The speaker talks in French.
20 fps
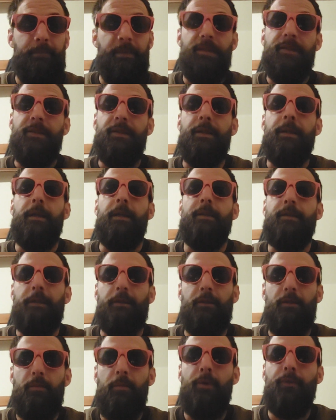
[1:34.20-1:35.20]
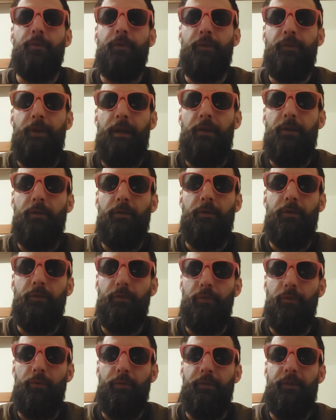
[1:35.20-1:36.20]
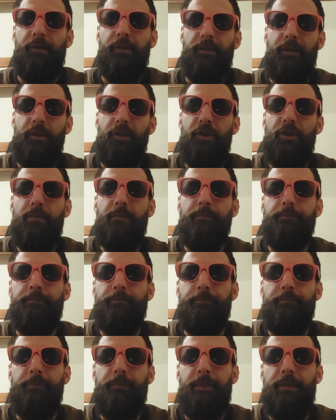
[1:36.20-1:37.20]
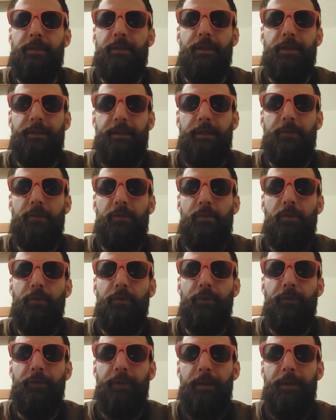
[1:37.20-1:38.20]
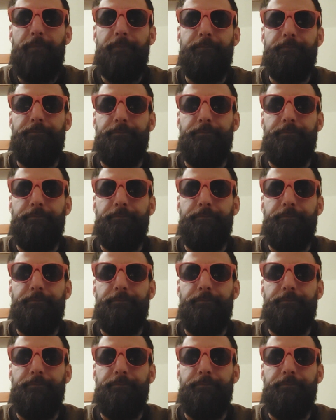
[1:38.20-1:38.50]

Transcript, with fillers: Mais c'est exactement de ça ce dont il s'agit. C'est exactement de ça.